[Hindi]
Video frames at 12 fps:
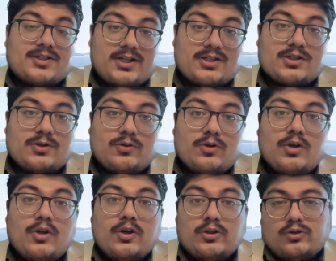स्ट्रेस्ड हो
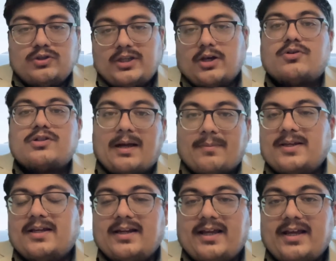तो ये कोर्स आप ही
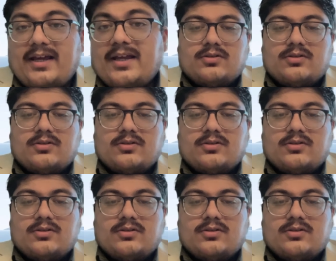के लिए है